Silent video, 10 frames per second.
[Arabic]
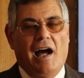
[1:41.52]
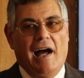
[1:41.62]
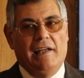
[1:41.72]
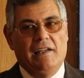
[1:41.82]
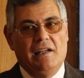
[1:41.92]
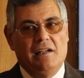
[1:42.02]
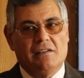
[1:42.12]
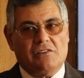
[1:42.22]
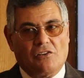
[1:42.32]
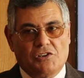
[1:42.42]
على
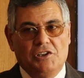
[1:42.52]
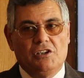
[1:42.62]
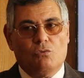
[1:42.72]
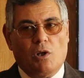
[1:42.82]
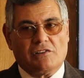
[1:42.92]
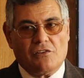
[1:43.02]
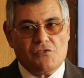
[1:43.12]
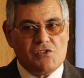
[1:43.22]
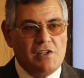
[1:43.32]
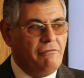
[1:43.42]
تطهير
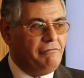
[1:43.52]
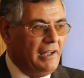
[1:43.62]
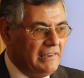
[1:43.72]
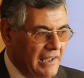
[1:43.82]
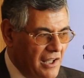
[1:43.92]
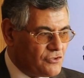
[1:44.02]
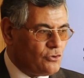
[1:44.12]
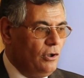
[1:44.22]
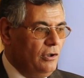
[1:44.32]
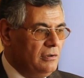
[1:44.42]
وتنظيف
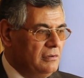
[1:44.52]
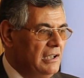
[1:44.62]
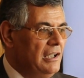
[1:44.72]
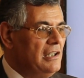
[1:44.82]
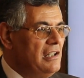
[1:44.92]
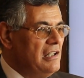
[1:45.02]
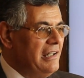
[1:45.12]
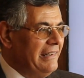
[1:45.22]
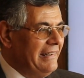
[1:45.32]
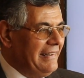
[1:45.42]
الاسطح
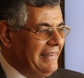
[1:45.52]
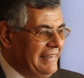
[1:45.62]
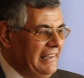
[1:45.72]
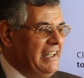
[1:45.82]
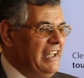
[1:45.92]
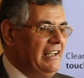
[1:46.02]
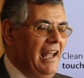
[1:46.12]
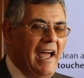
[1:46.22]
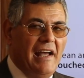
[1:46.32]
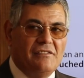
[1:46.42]
clean
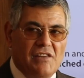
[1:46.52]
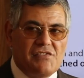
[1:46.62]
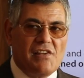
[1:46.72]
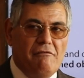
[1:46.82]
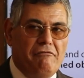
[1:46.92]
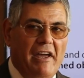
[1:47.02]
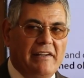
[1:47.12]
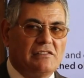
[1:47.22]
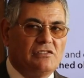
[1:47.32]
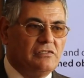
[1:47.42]
and
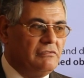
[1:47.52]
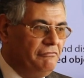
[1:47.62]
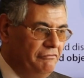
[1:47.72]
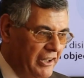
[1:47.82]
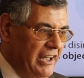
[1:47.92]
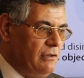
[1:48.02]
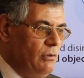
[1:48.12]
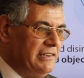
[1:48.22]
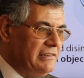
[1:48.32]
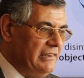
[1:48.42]
disinfect
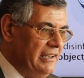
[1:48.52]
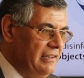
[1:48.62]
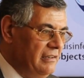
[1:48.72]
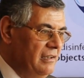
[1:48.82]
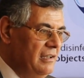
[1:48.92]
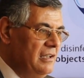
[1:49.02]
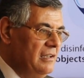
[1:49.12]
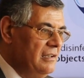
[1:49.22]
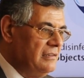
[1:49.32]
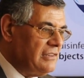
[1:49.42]
frequently
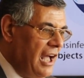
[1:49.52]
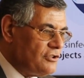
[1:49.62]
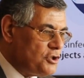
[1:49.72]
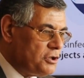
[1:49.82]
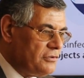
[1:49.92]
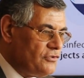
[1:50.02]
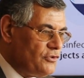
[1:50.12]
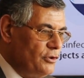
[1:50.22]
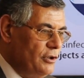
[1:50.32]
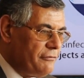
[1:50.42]
touched
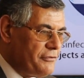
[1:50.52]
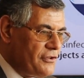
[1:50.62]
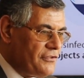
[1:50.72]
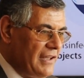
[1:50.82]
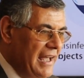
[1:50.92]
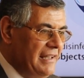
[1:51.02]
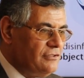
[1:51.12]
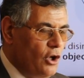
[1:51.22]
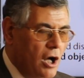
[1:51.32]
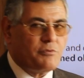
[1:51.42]
surfaces
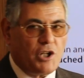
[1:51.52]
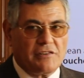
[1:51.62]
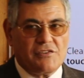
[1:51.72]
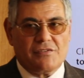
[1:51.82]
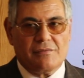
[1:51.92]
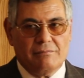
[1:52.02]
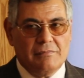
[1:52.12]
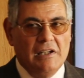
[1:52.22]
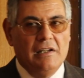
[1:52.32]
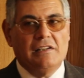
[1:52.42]
and objects
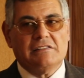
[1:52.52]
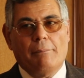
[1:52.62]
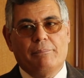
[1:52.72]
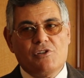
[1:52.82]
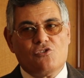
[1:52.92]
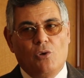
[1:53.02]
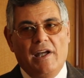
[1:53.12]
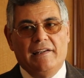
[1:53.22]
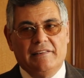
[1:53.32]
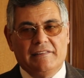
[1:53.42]
طب
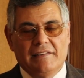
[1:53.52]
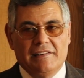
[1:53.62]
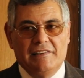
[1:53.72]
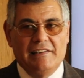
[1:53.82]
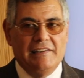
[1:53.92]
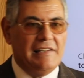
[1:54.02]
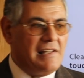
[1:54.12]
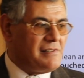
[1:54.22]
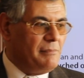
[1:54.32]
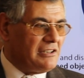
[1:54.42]
السؤال اللي
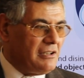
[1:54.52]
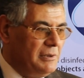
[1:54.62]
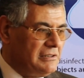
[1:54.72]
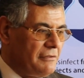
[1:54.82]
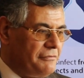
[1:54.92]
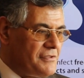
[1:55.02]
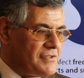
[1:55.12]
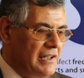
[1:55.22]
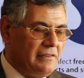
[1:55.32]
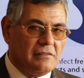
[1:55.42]
لازم يتبادر في
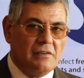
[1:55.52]
الذهن